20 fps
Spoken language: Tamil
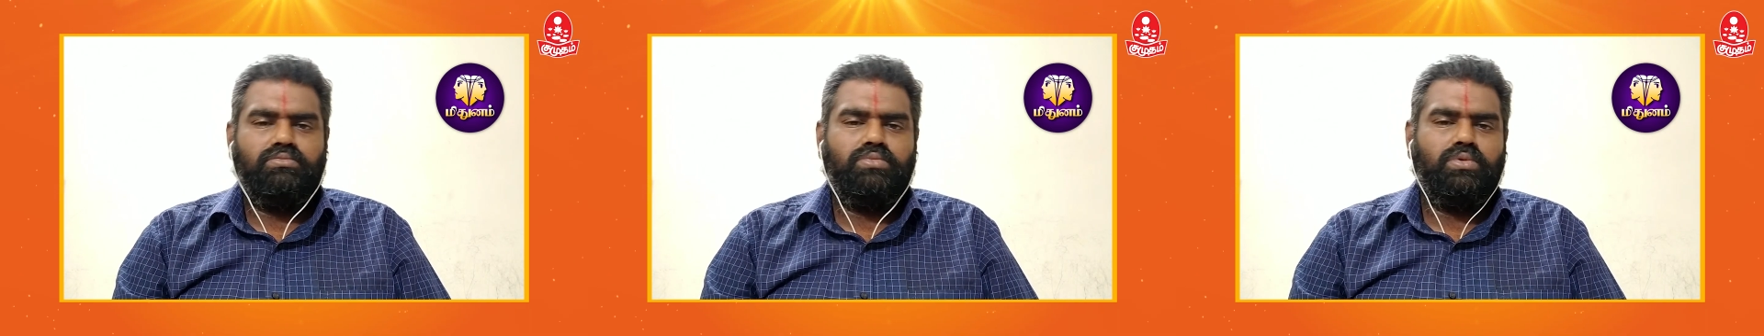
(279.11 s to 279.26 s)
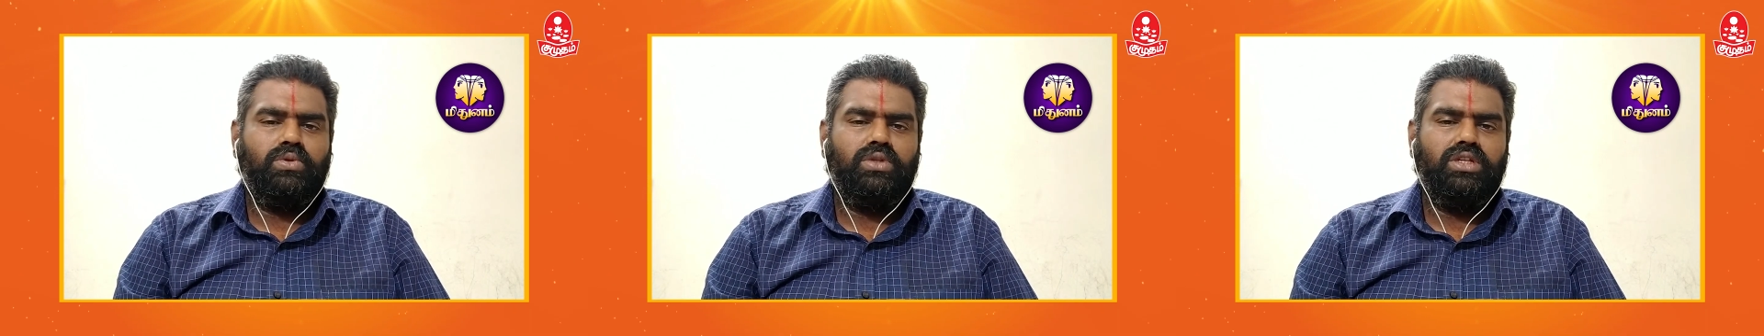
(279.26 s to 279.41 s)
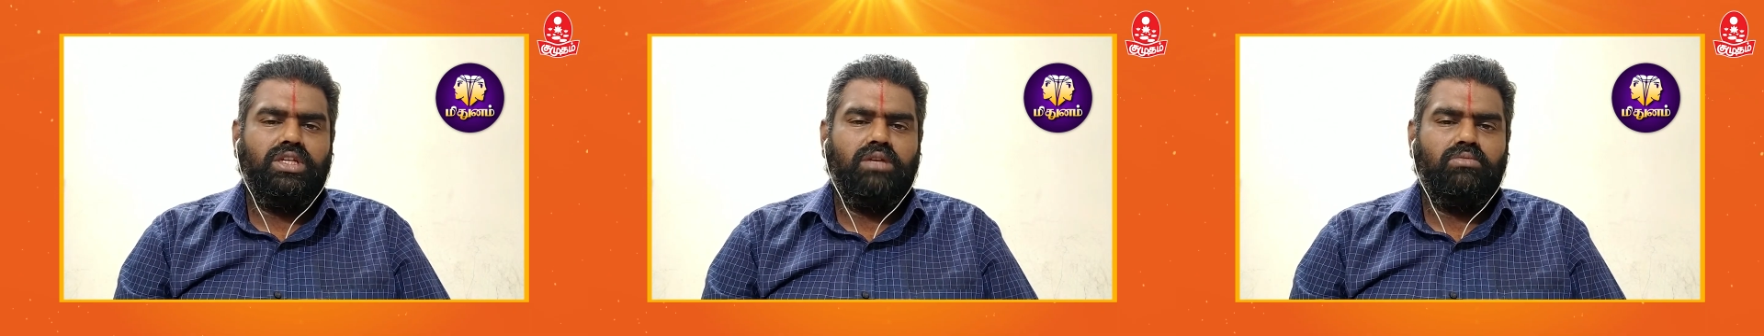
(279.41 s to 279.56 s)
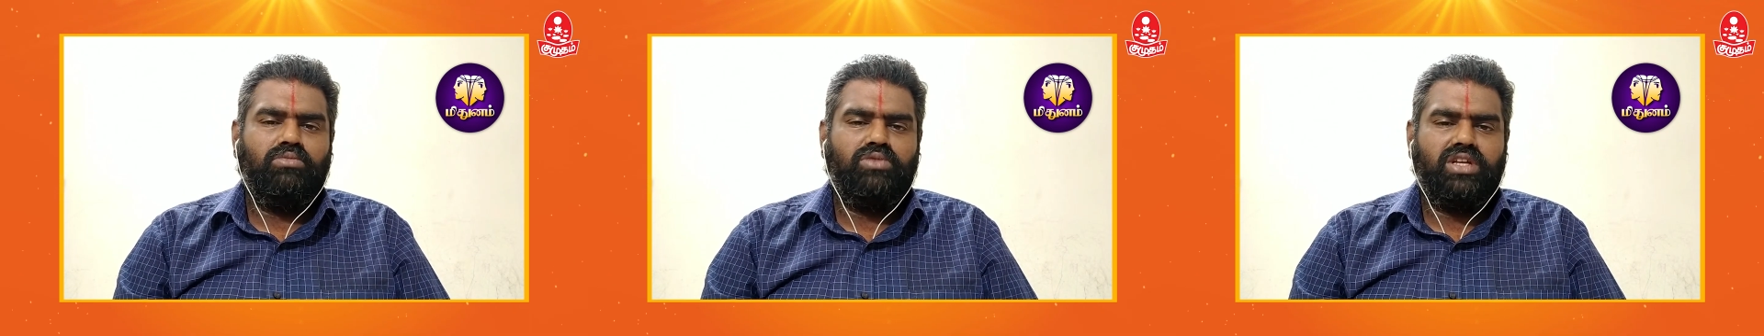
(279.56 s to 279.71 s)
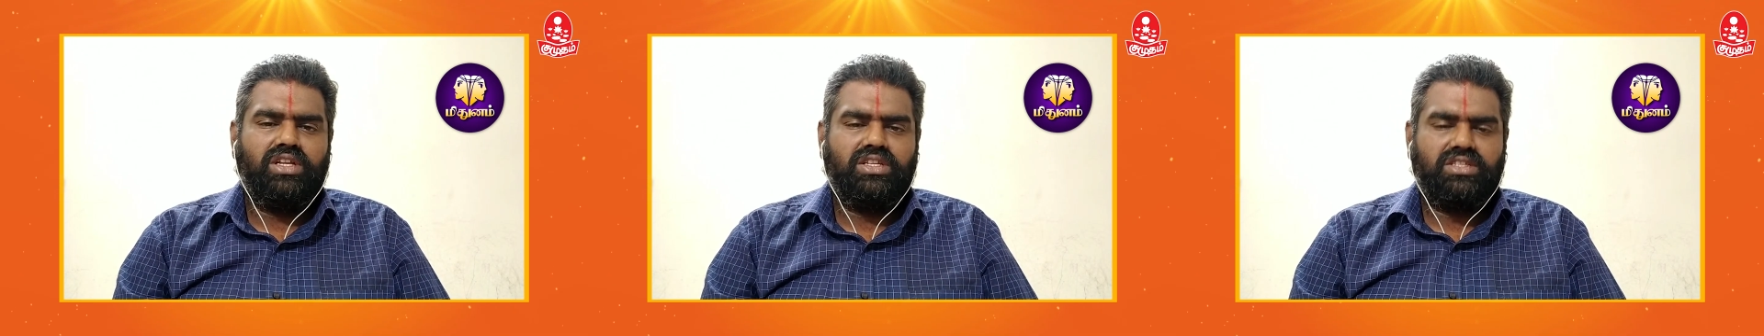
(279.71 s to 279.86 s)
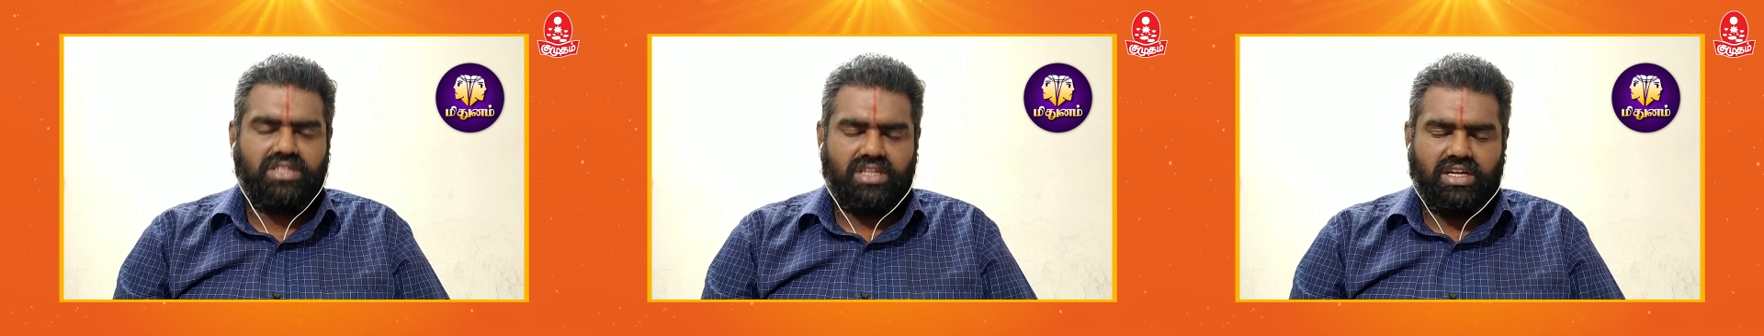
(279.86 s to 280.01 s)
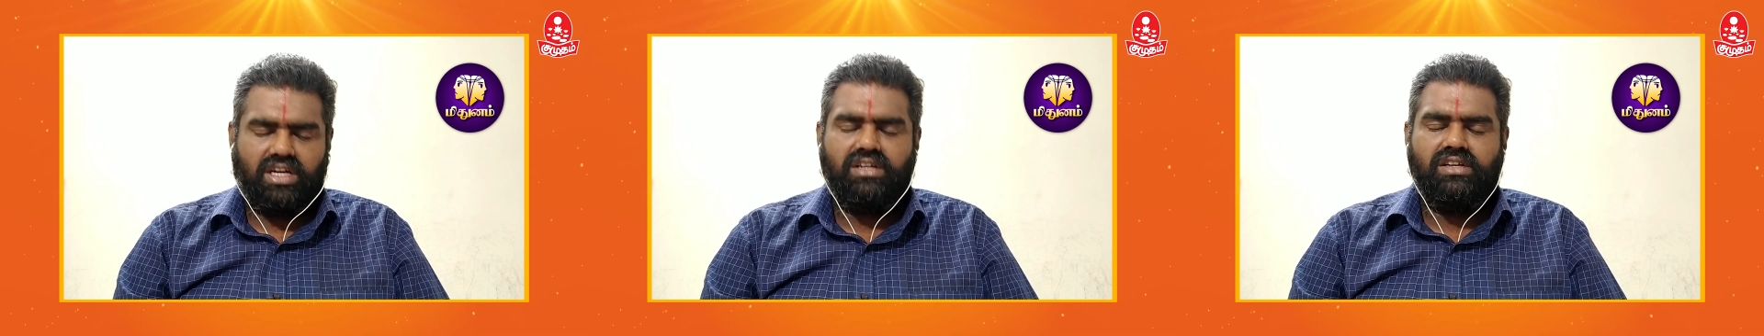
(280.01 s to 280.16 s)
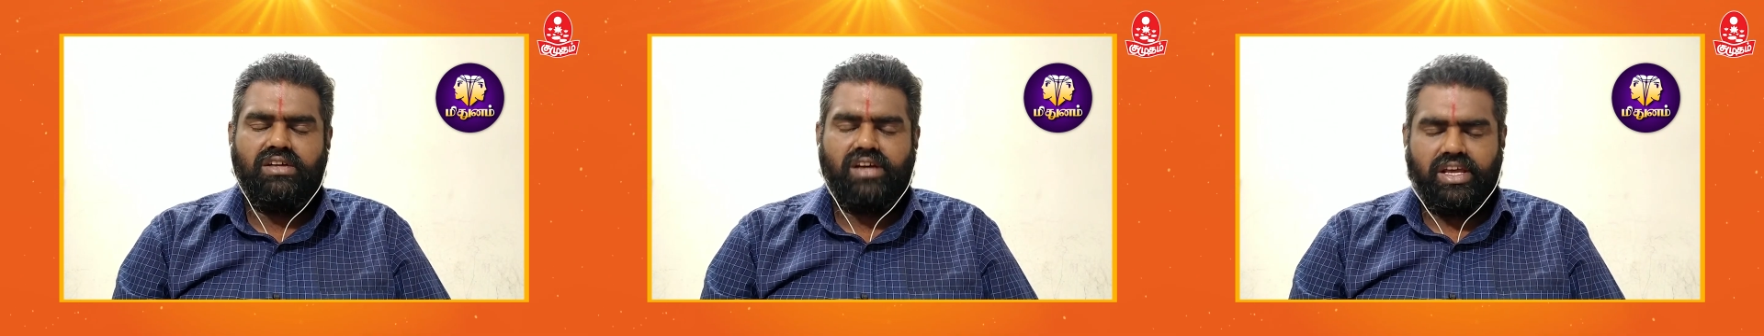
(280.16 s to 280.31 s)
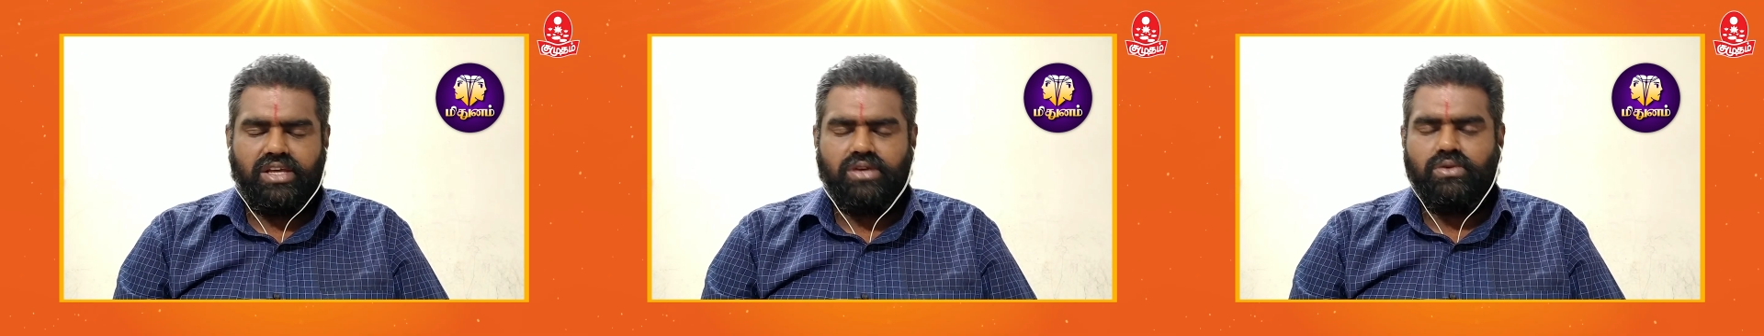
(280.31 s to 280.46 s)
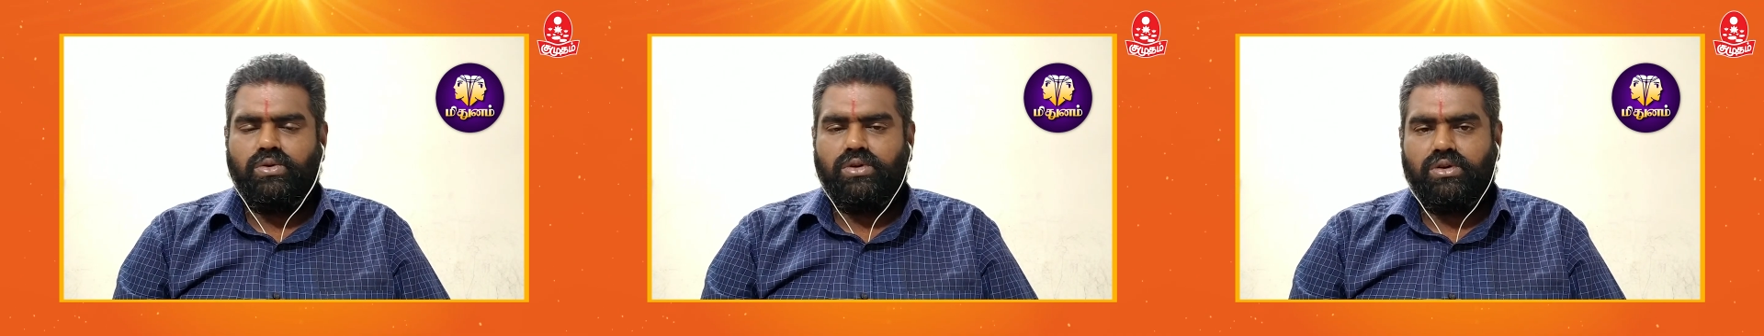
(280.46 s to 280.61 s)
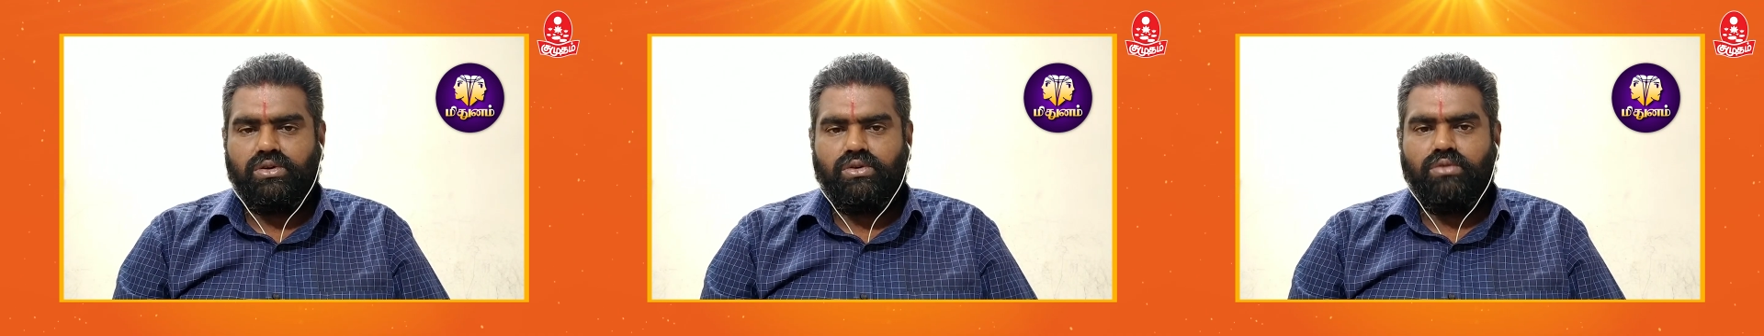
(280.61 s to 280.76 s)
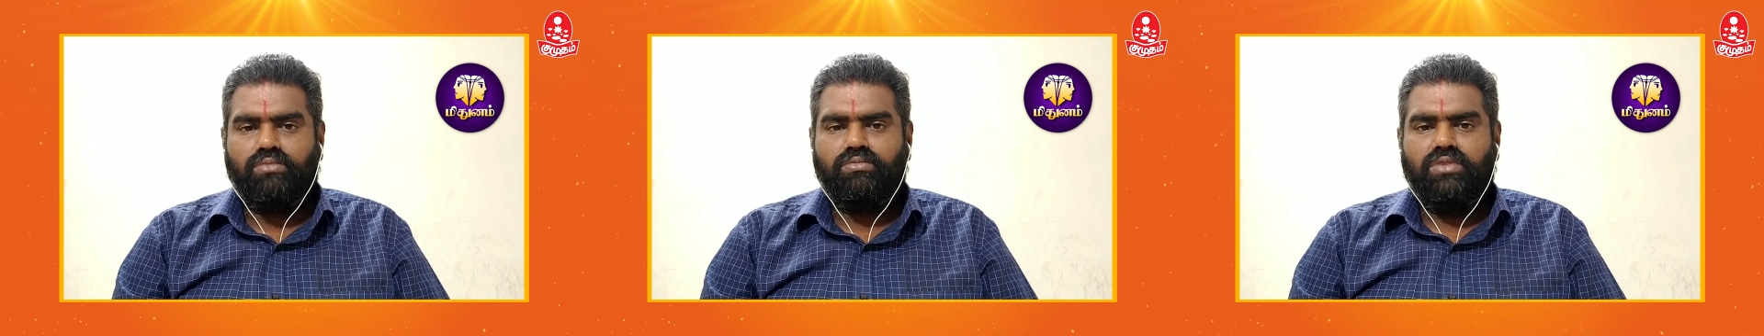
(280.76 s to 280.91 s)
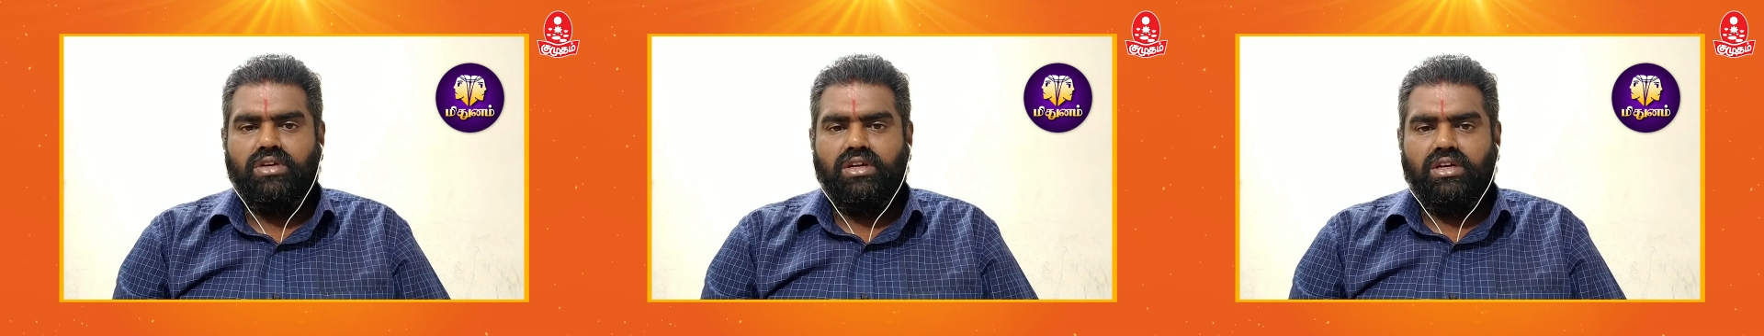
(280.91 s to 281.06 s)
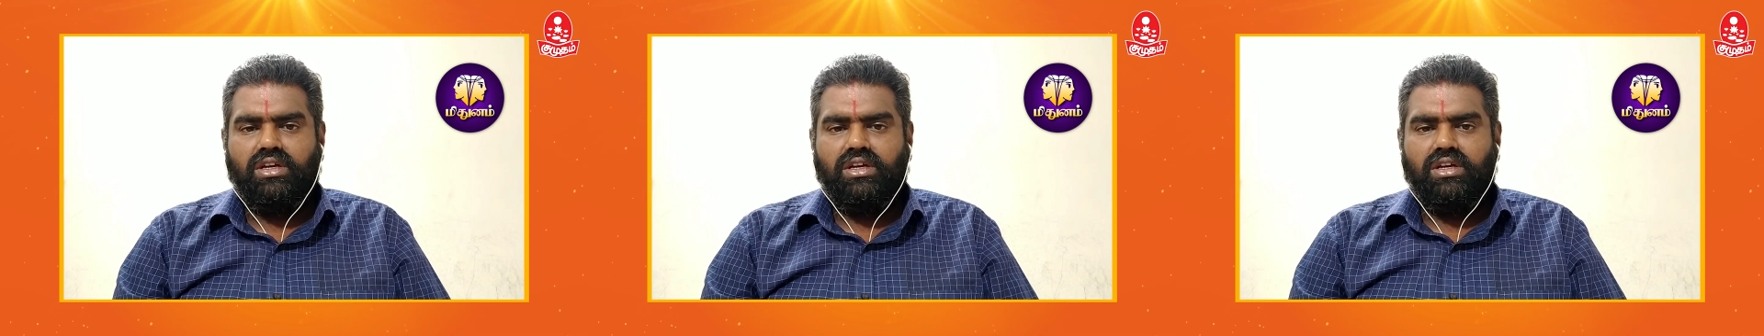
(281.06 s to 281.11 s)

புதிய முயற்சிகள் கை கொடுக்கும்